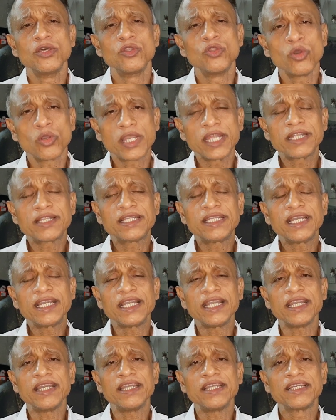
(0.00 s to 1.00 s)
রোগের
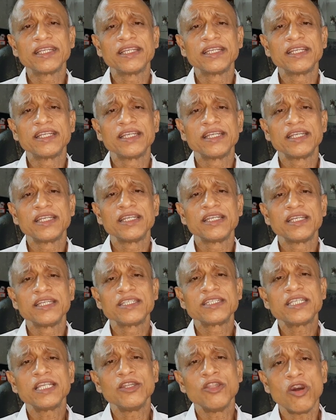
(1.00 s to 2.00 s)
থেকে
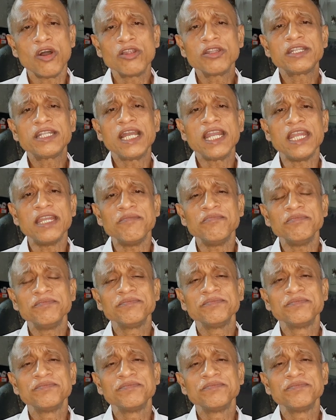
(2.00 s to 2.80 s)
সে লং টাইম